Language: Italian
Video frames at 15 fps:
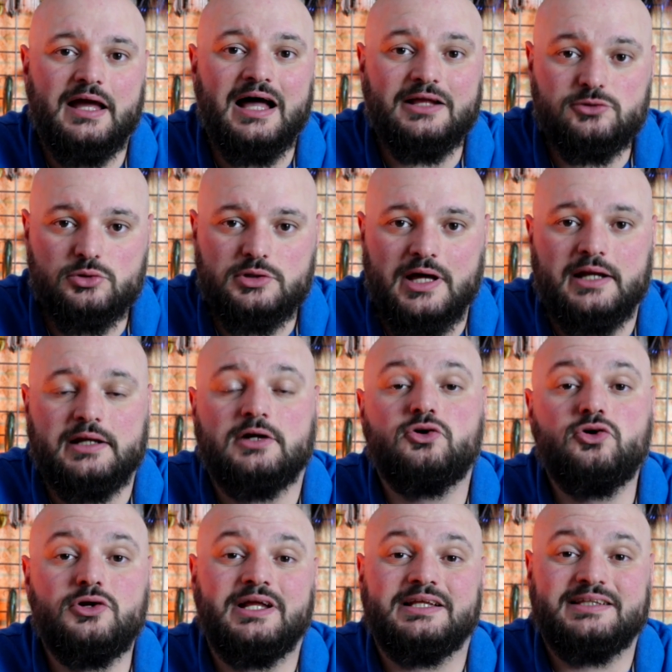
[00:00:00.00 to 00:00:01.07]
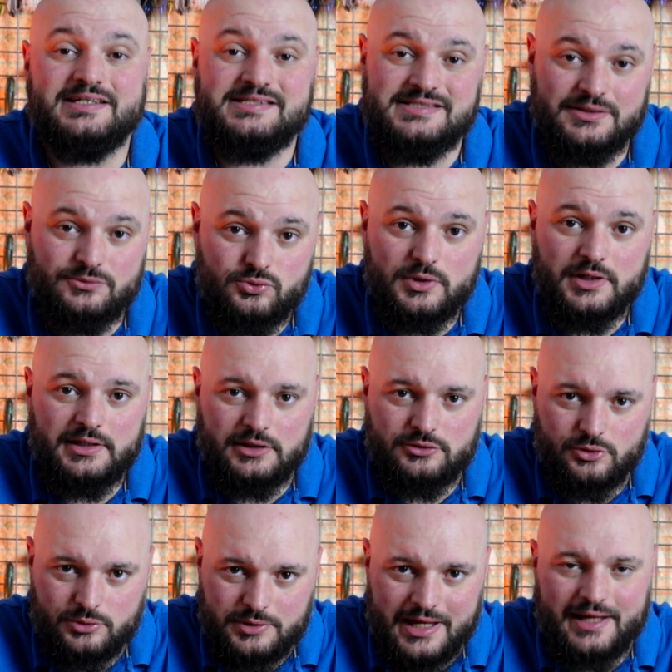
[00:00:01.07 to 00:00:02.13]
a trotaria con attrezzature da
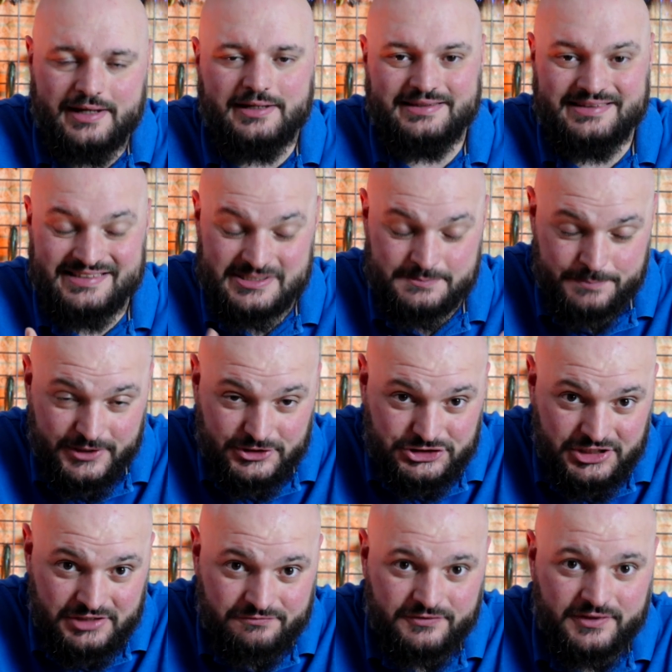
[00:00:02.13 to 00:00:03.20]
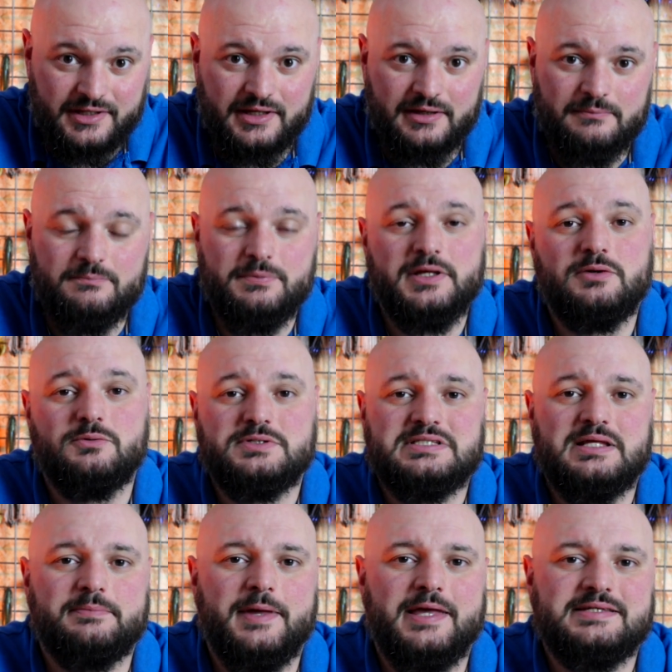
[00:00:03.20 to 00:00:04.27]
trotaria specifiche per
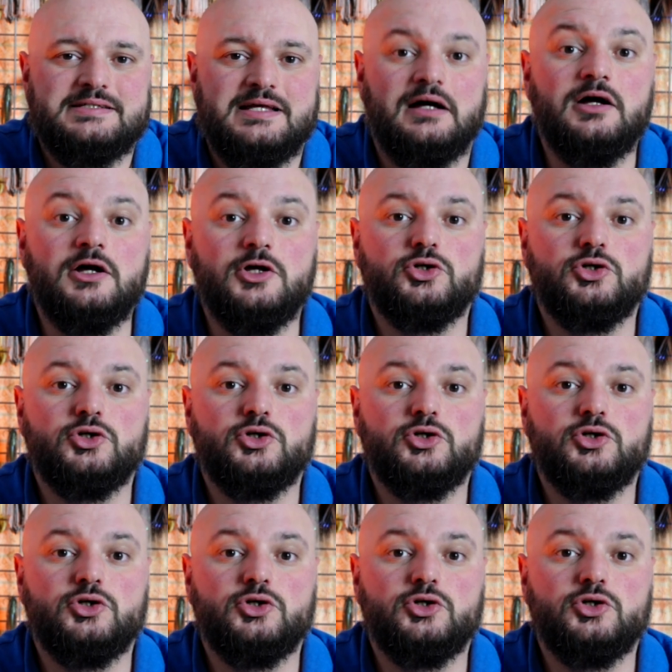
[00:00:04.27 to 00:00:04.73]
questa pesca